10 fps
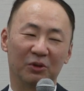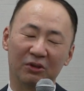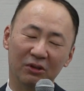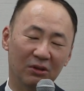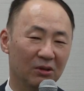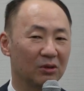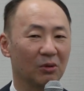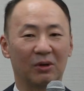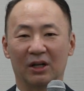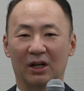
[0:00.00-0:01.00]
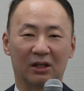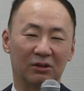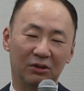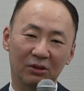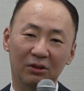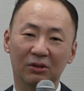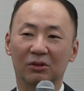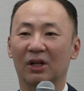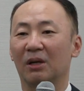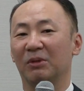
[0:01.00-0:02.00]
うもうずっとお金ないからずっ
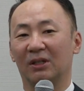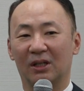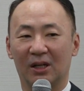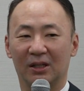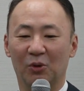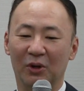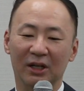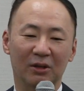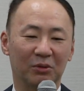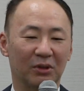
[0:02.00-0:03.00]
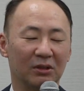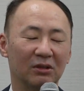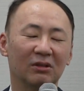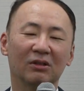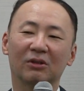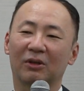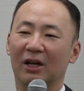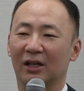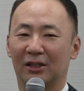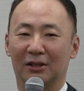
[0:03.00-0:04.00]
と悩みでお金のことでずっと
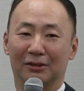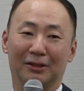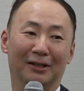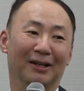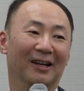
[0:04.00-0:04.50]
喧嘩してるんです